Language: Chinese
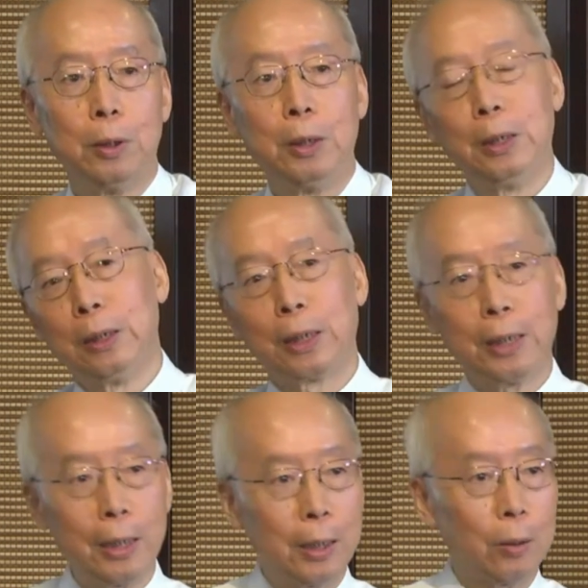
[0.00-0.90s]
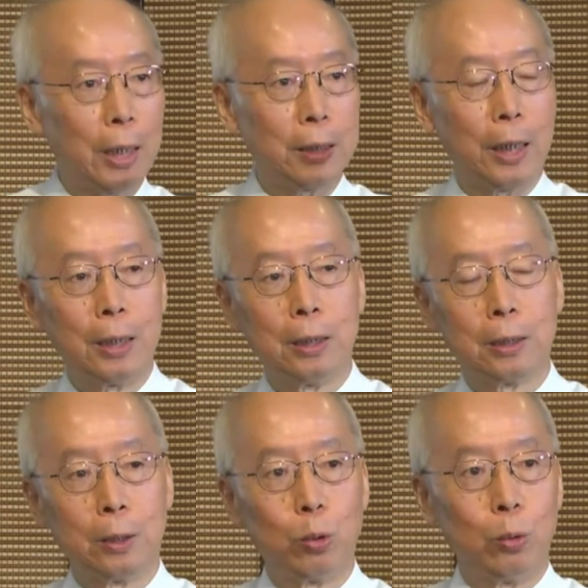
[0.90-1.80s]
那看到大家的
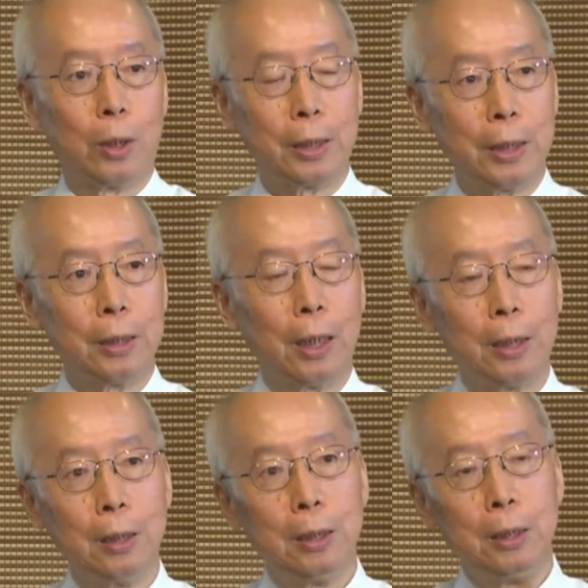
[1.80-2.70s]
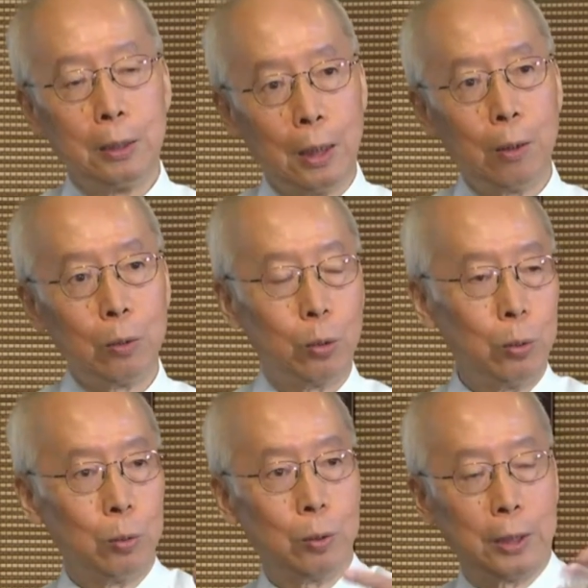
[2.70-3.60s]
需要，看那然后去
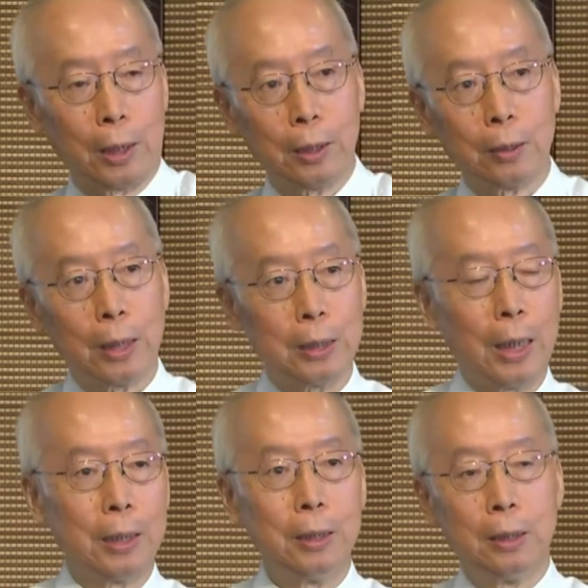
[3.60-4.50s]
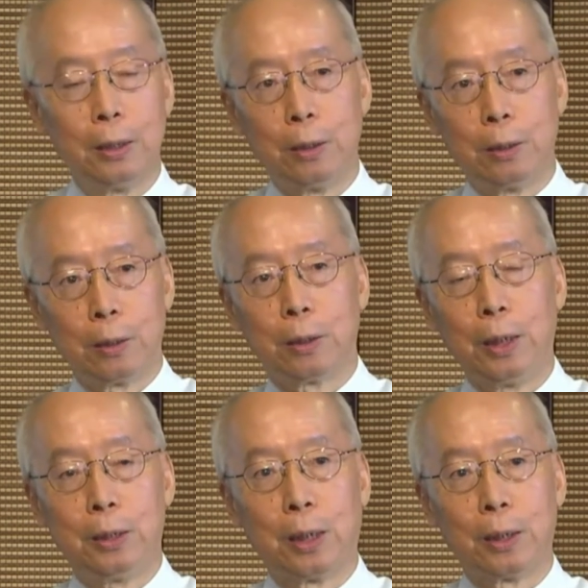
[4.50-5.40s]
讲到大家，呃，可以
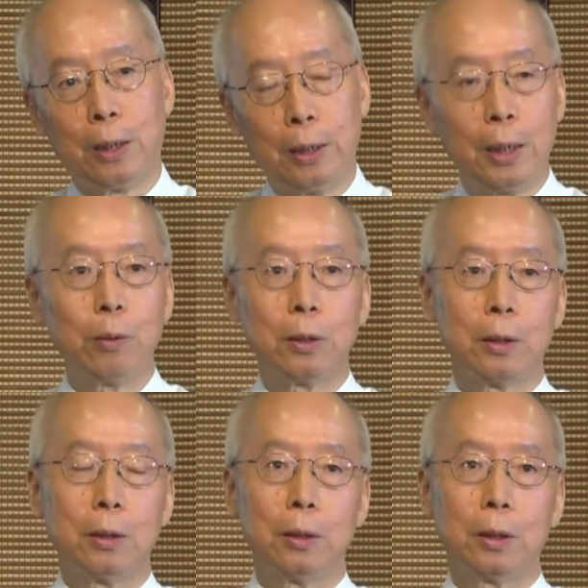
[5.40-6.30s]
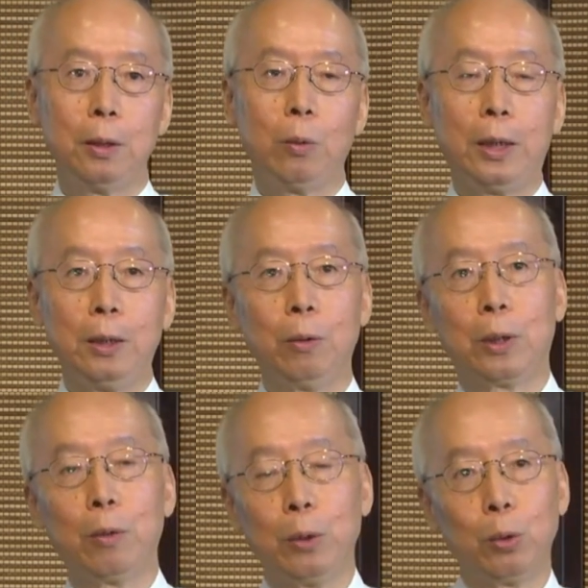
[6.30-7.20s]
讲到，哎，他听完以后他回
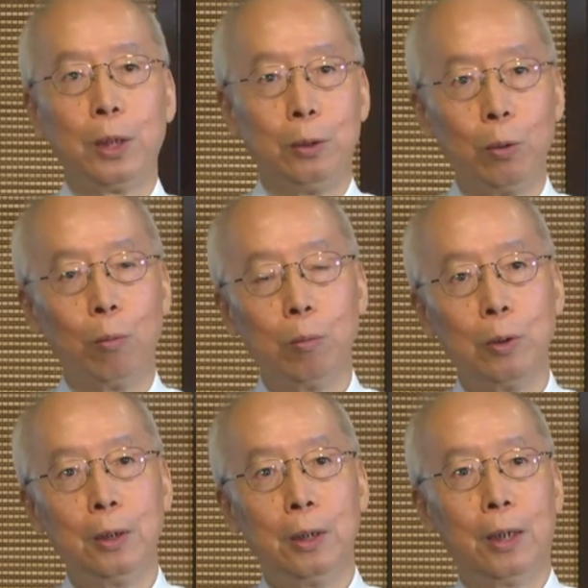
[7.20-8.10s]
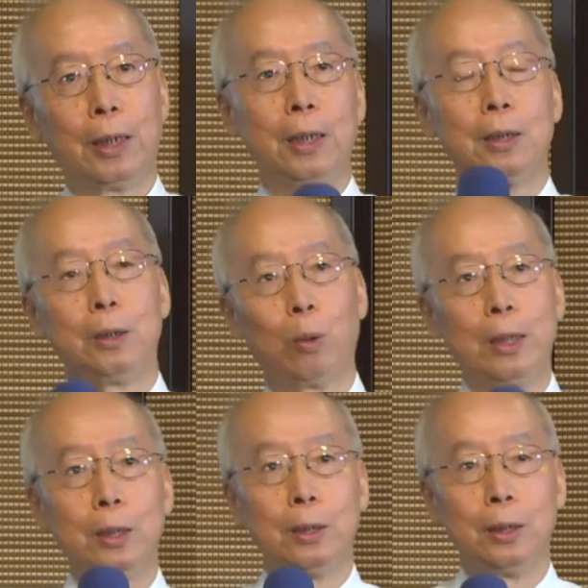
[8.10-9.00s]
去可以用，啊，他起欢喜
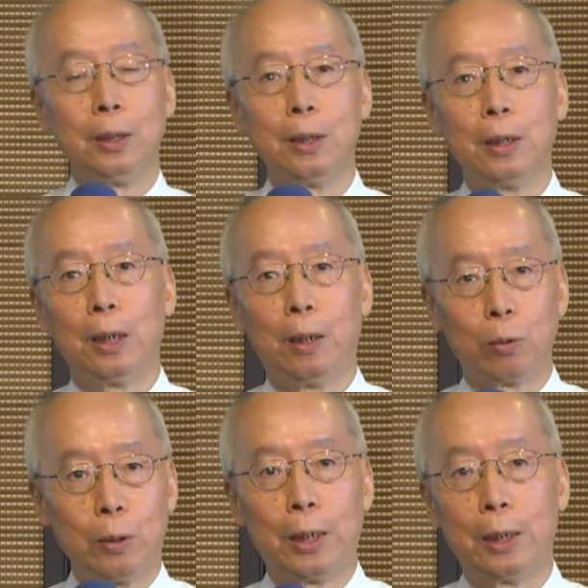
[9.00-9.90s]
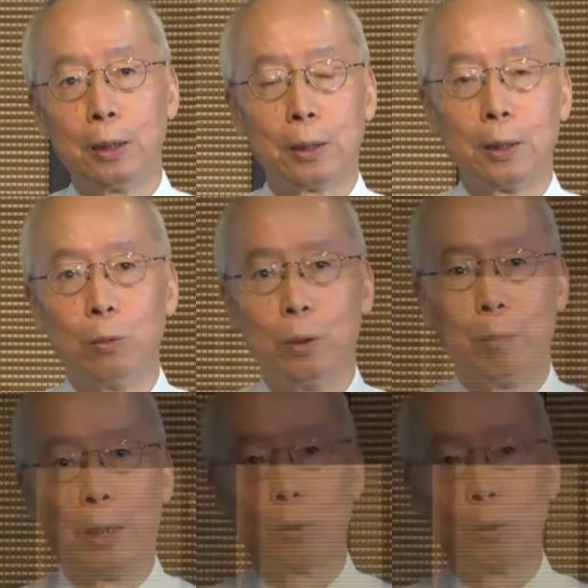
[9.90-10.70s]
心啊，对他生活有帮助